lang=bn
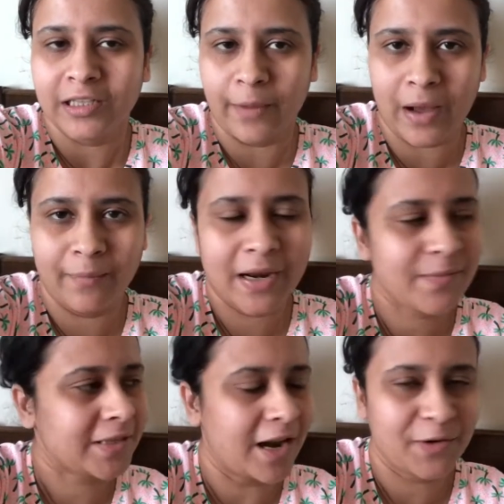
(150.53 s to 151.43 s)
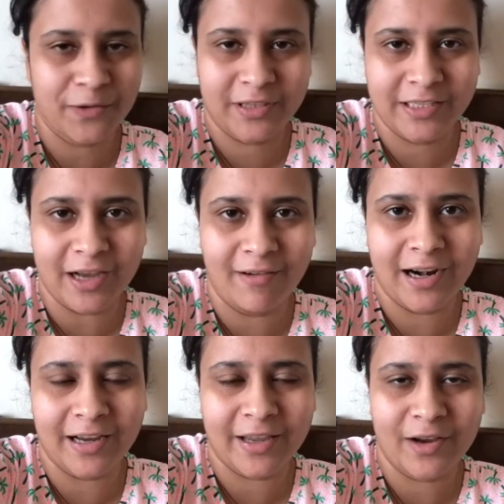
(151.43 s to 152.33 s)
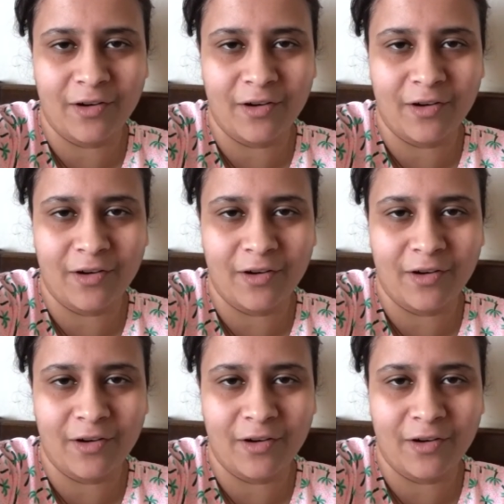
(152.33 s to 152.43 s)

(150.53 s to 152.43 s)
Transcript: তা ভাবলাম স্নান করতে যাওয়ার আগে